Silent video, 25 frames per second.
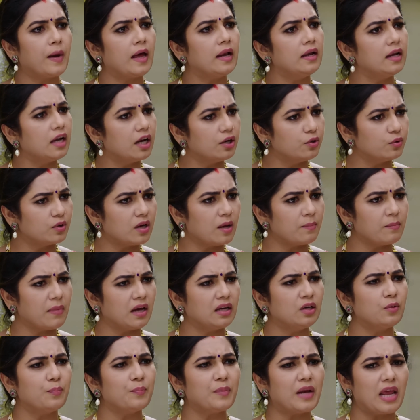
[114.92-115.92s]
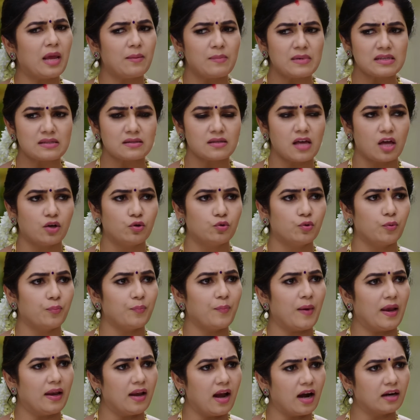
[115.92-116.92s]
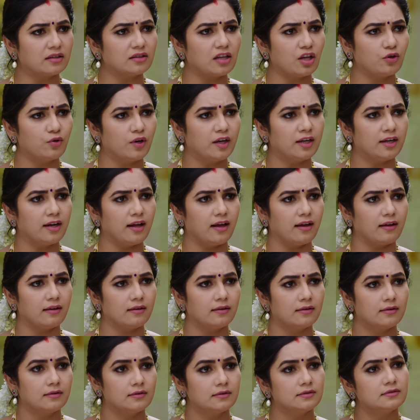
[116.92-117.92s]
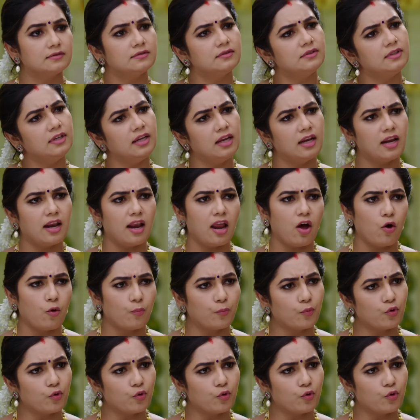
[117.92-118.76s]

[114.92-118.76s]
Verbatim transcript: పల్లెటూరు అమ్మాయిని ప్రేమిస్తాను పెళ్లాడతాను అంటే నేనెలా